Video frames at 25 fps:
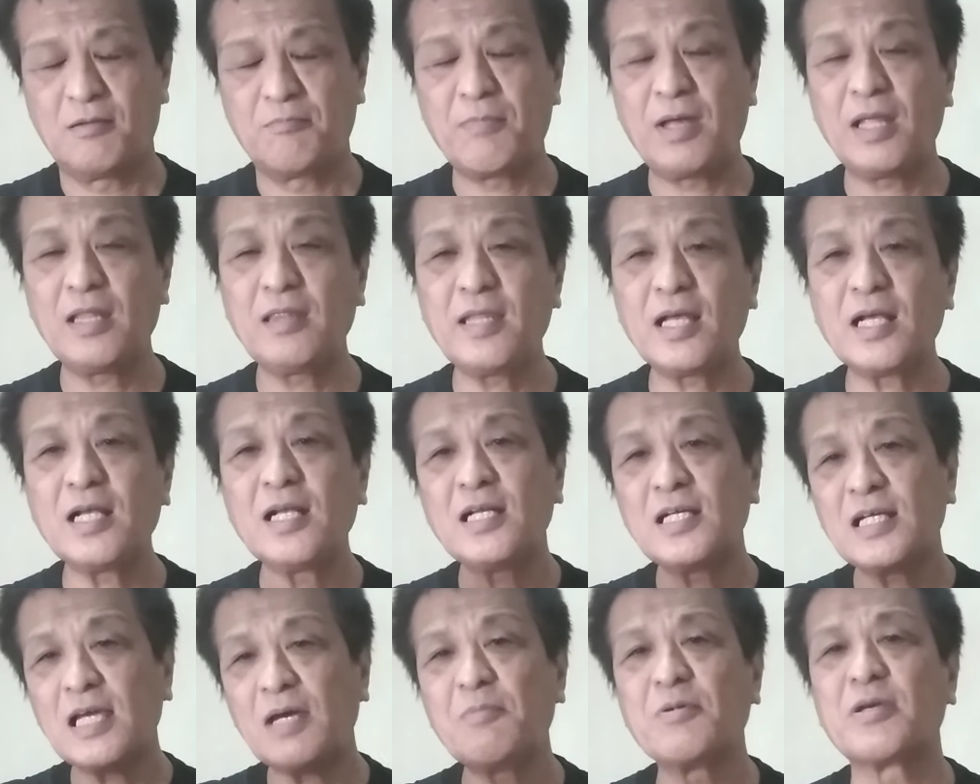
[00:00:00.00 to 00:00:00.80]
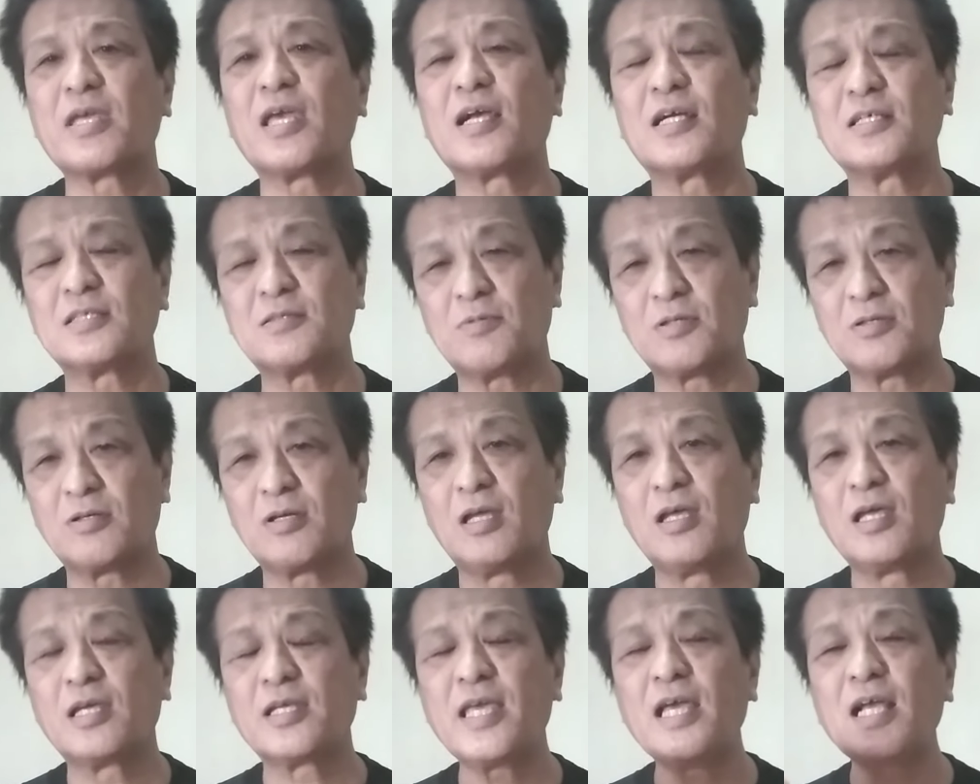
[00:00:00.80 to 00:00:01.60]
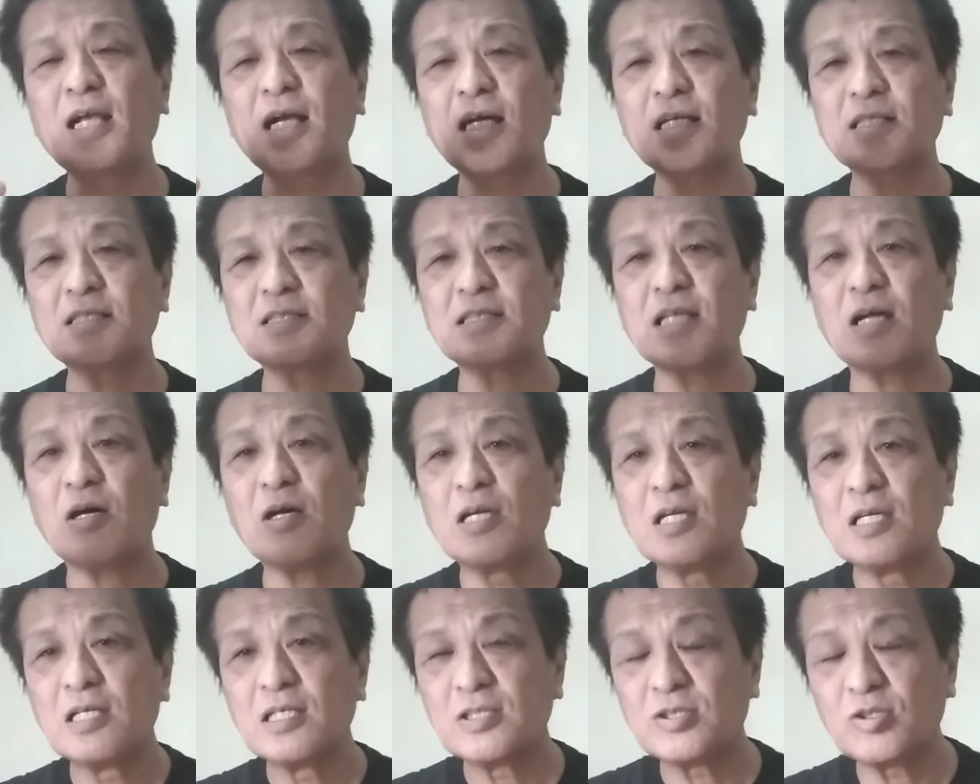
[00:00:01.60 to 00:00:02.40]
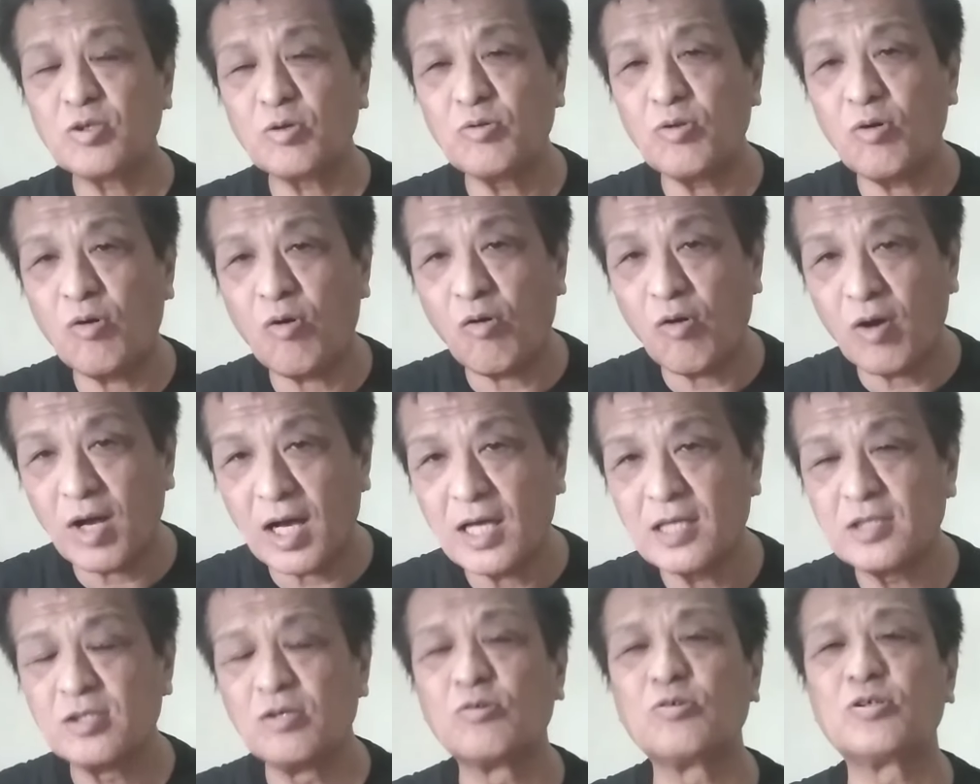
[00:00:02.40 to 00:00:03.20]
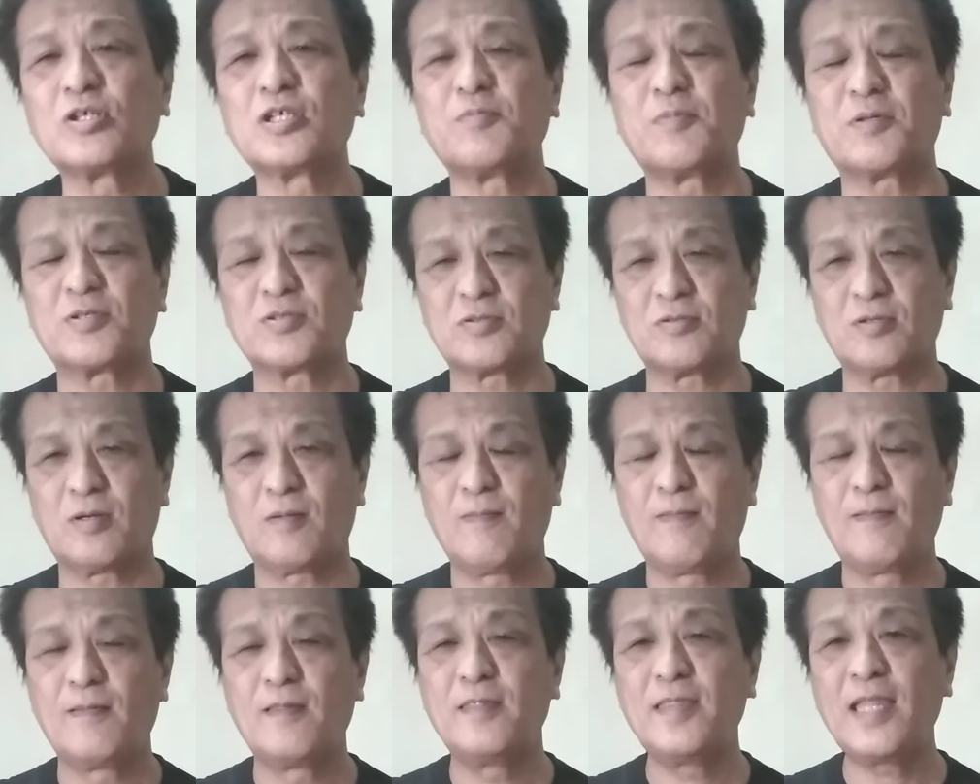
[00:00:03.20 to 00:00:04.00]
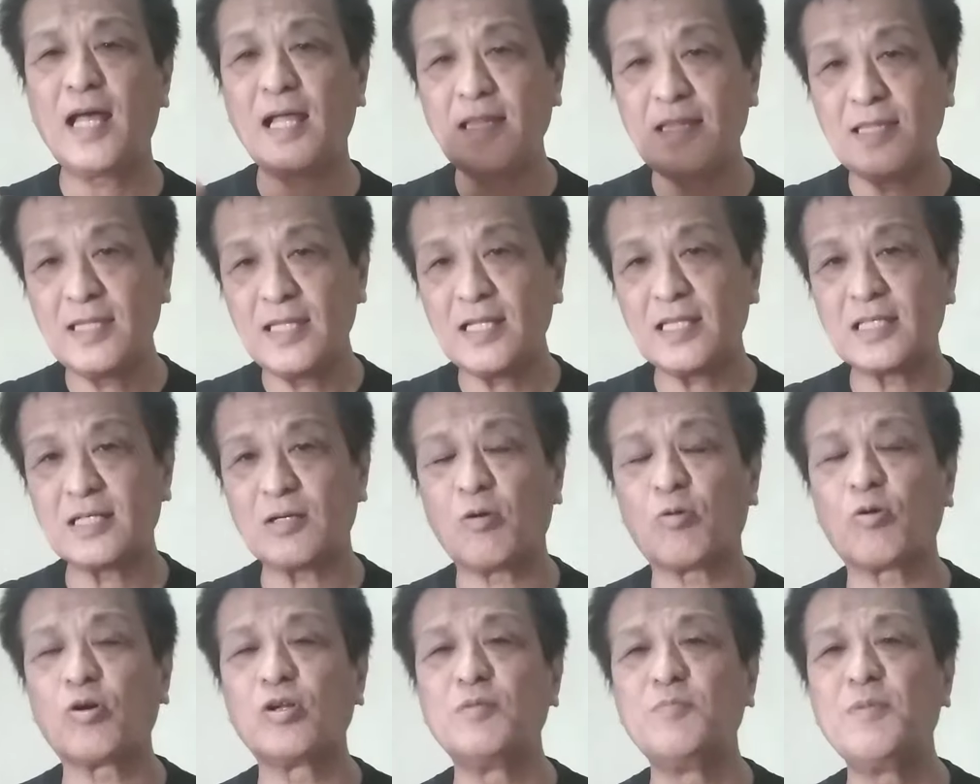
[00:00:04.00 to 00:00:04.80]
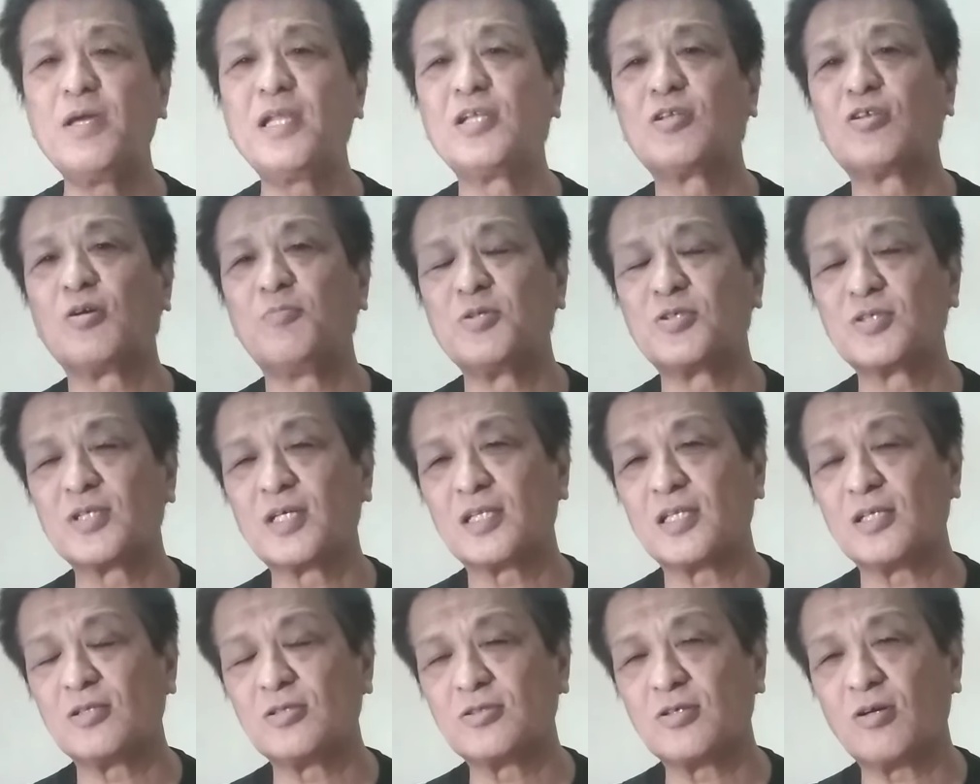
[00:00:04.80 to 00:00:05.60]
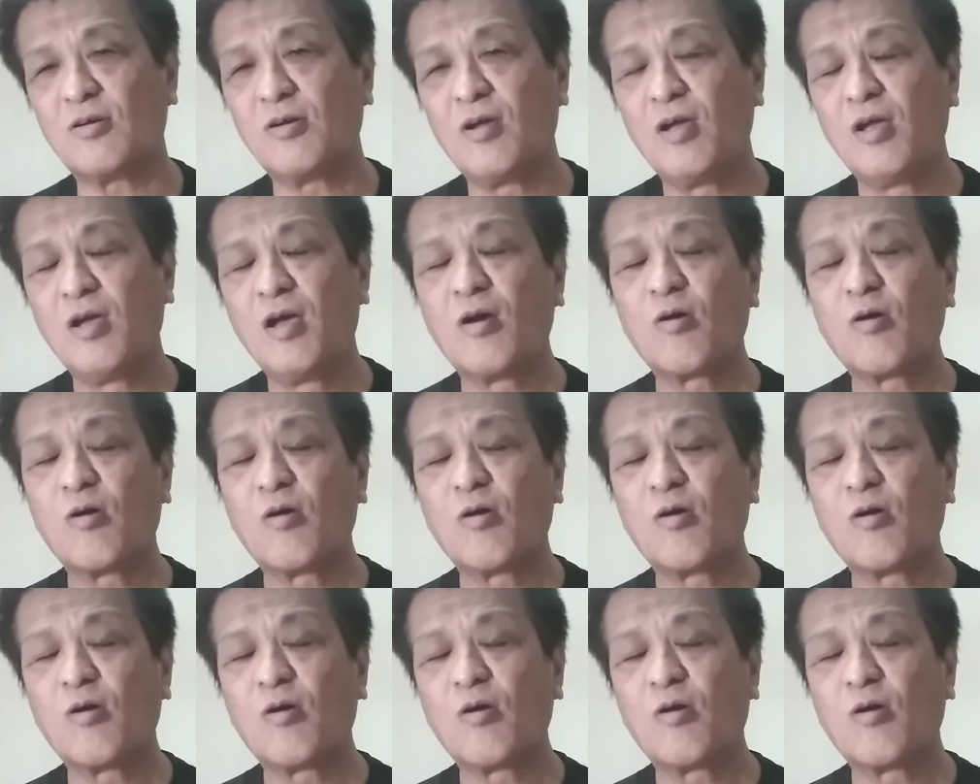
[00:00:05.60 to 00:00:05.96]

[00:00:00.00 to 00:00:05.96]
何回も喧嘩してます。喧嘩した人の方がよく来ますよ。なんでってここにメリット見つけてるんですよ。